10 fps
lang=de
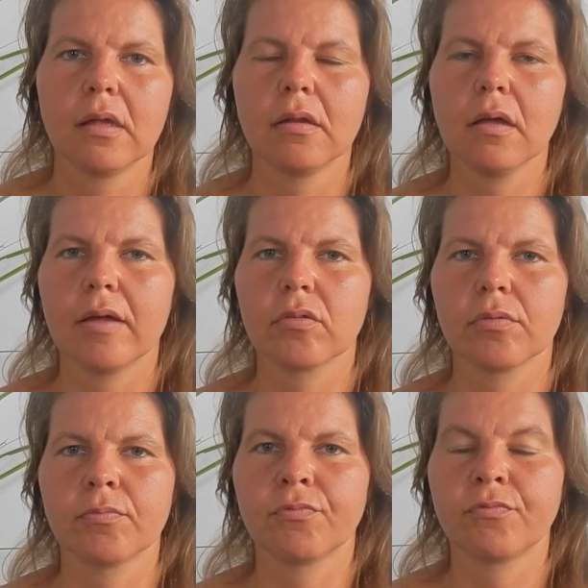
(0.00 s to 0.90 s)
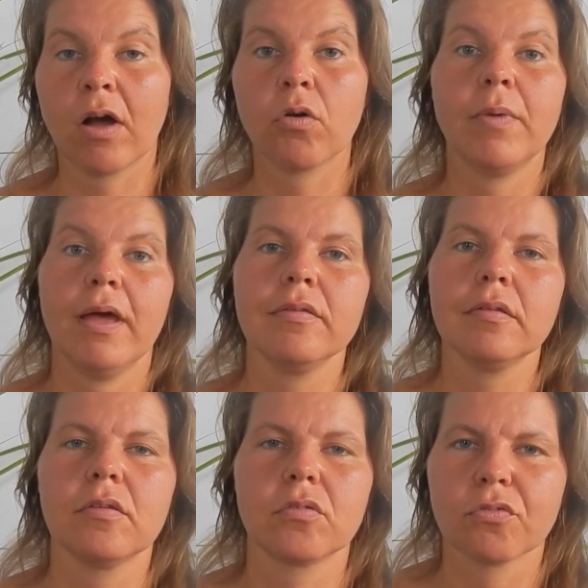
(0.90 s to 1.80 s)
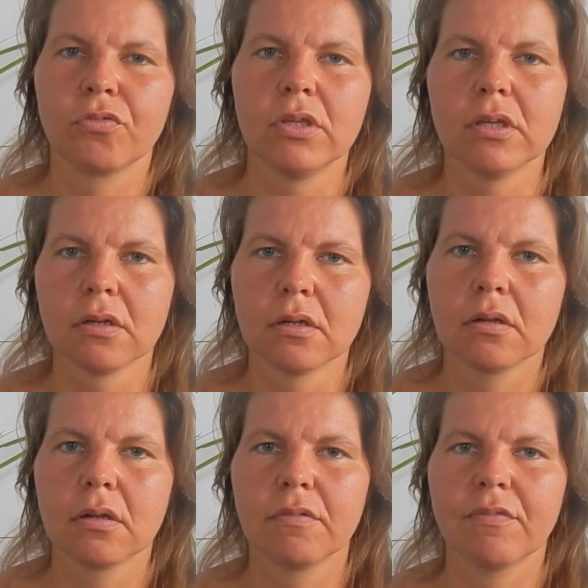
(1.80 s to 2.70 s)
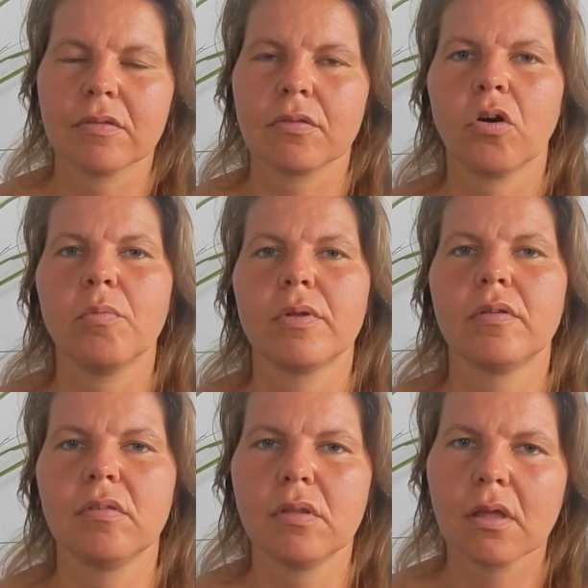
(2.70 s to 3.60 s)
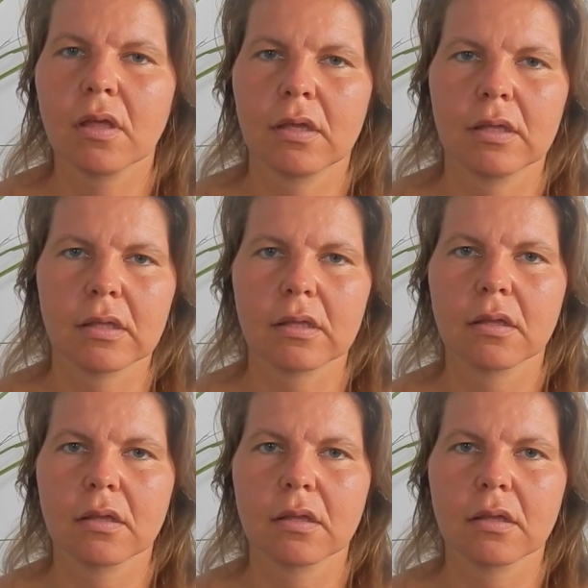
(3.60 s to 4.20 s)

Ne? Also warum esse ich so viel? Was kompensiere ich?